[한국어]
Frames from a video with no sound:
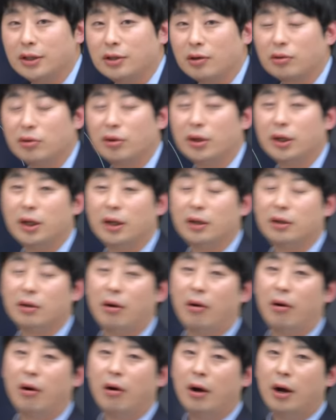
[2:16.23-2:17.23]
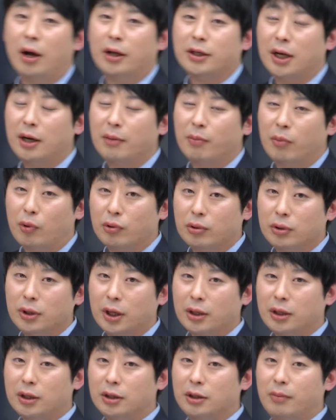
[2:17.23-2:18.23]
적성에 대해서 잘 모르는
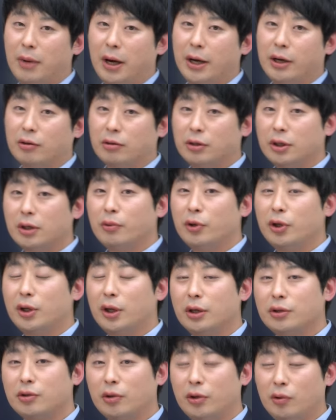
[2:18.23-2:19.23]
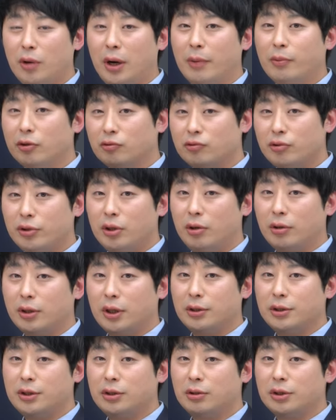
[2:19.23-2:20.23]
학생들 많아요. 그러다 보니까 저희도 합격 후기
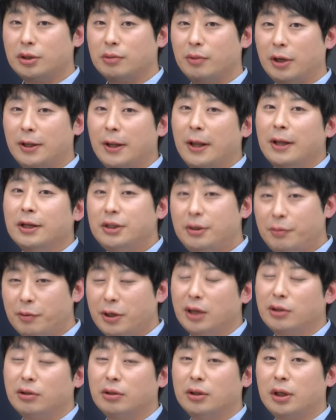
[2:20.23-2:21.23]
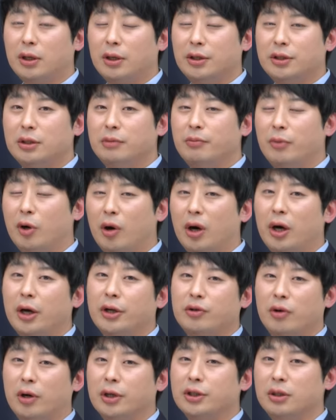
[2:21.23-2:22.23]
영상을 찍었지만 11학년 때까지는
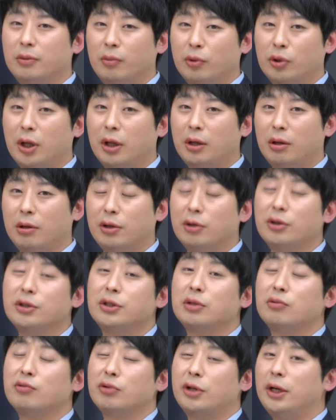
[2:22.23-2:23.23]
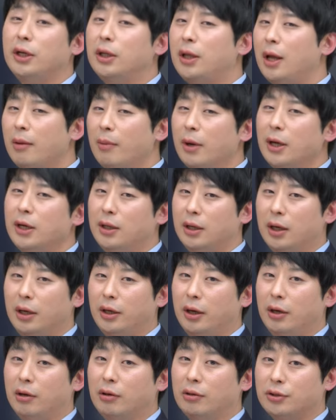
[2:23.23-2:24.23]
명확하게 정하지를 못했어요 이런 친구들이 태반
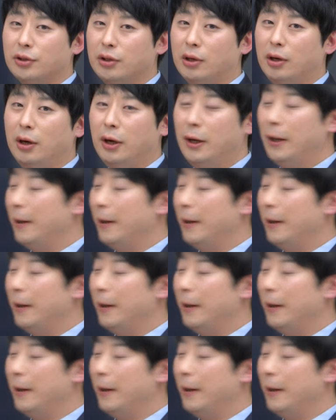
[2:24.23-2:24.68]
이상이에요. 그죠?